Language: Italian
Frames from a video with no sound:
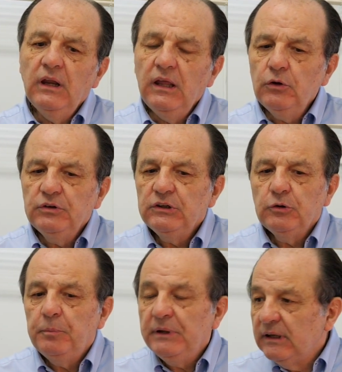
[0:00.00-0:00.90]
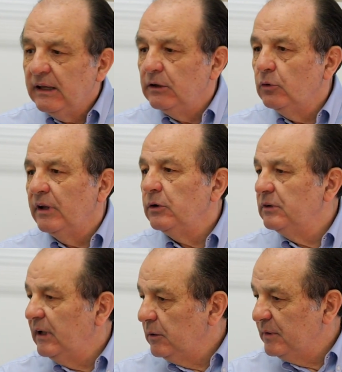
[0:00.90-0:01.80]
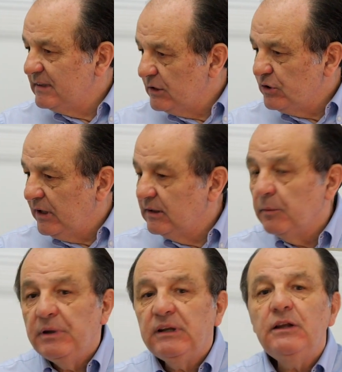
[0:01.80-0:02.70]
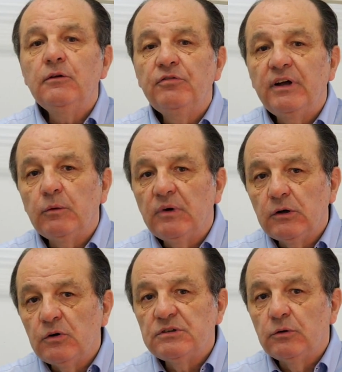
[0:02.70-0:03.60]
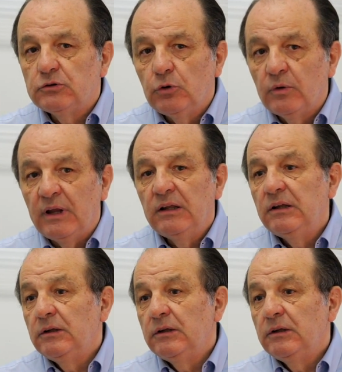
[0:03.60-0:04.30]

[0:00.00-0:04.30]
e io ho detto perché non aiutare questa gente, perché non fare qualcosa a Ortona